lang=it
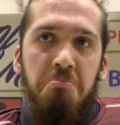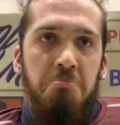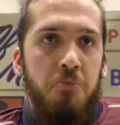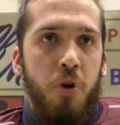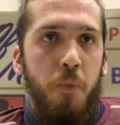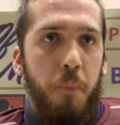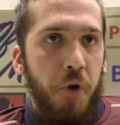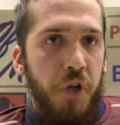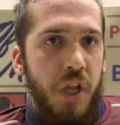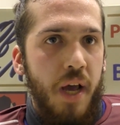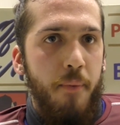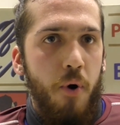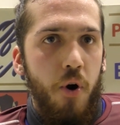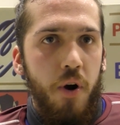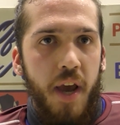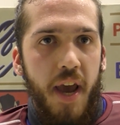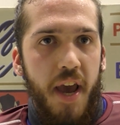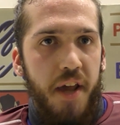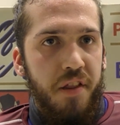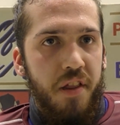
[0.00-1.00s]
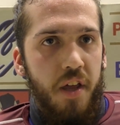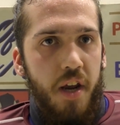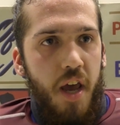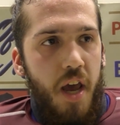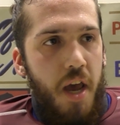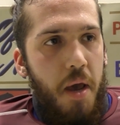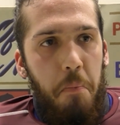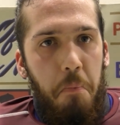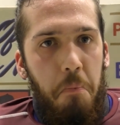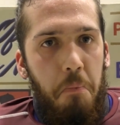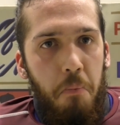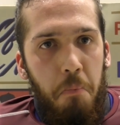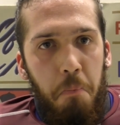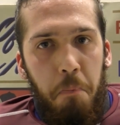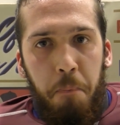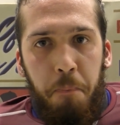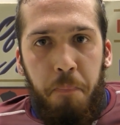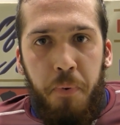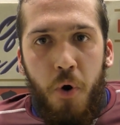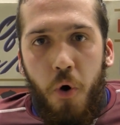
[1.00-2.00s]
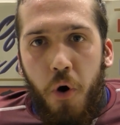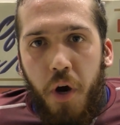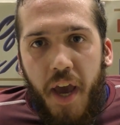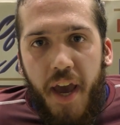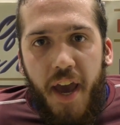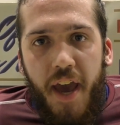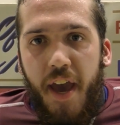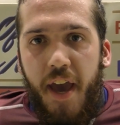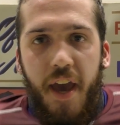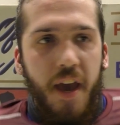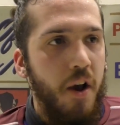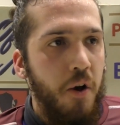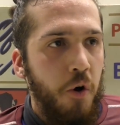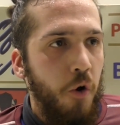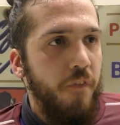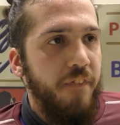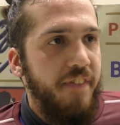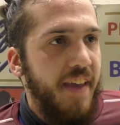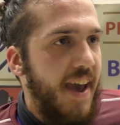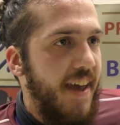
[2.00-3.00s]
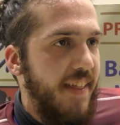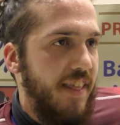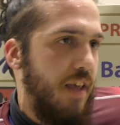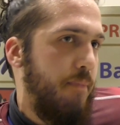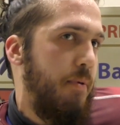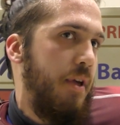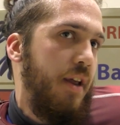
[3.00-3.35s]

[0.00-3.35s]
non possiamo che essere più che contenti